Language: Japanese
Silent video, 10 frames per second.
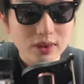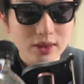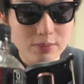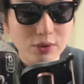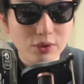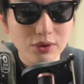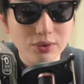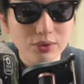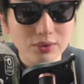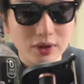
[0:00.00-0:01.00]
まあ、これの
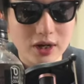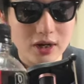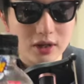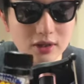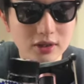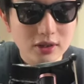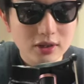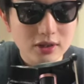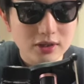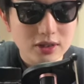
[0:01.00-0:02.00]
方が
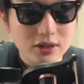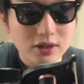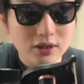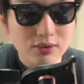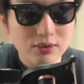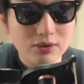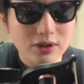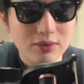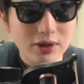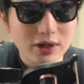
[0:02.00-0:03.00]
若干こう
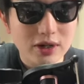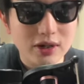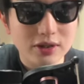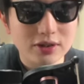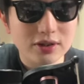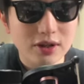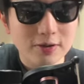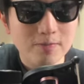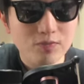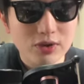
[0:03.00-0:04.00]
爽やかでしたね。
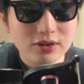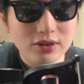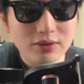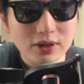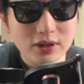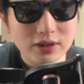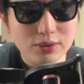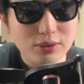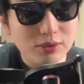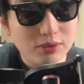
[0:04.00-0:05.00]
爽やかで
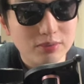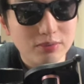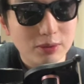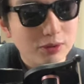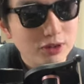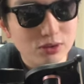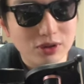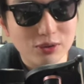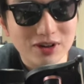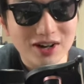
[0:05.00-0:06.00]
こう、まあ、ミントか
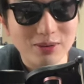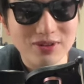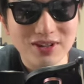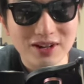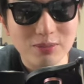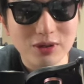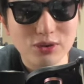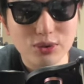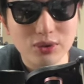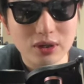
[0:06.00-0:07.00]
どうか分かりませんが、ミント
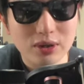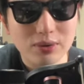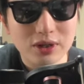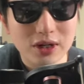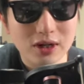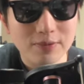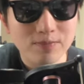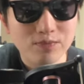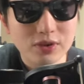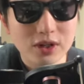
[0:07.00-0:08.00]
のような香りが
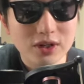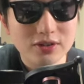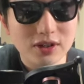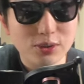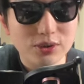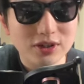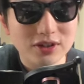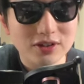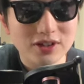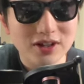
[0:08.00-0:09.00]
したよう
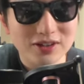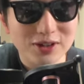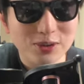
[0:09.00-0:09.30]
な、しなかったよう